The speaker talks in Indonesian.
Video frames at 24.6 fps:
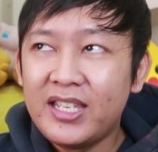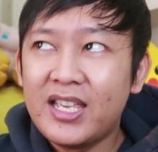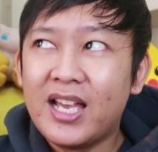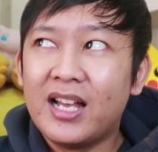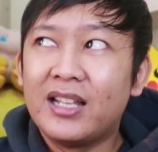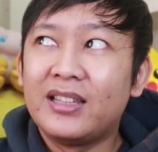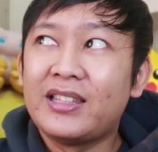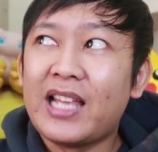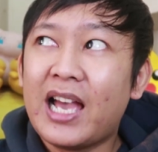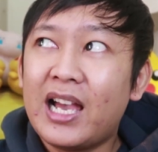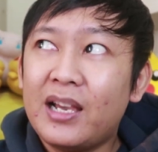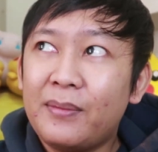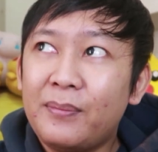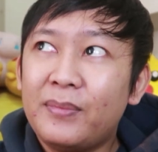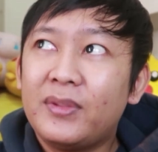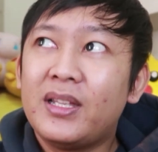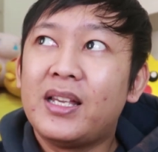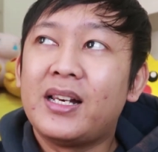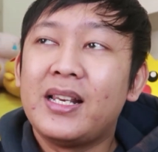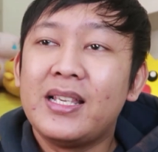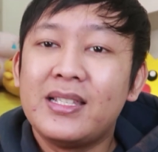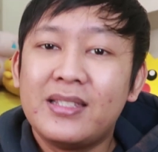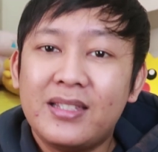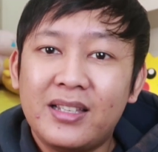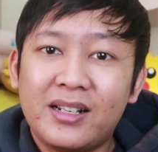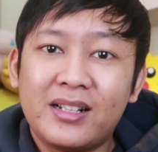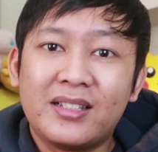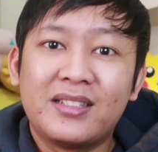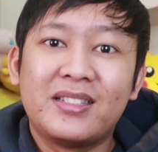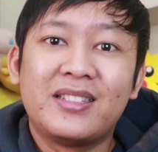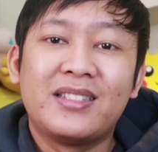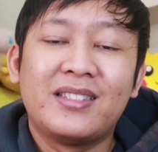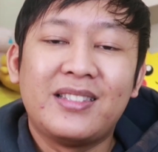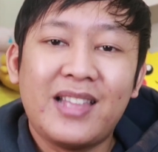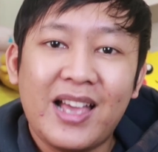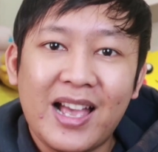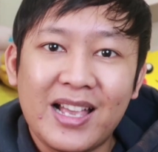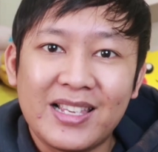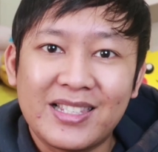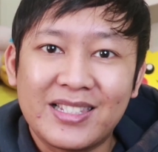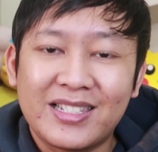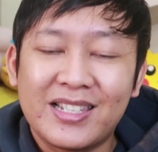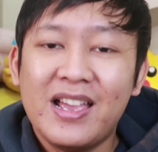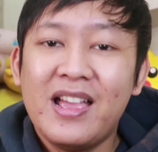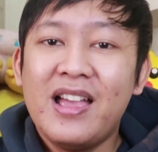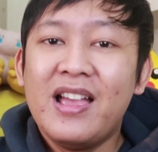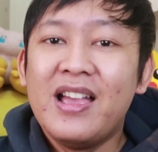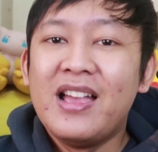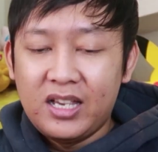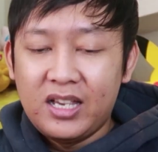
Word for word: yang time research task.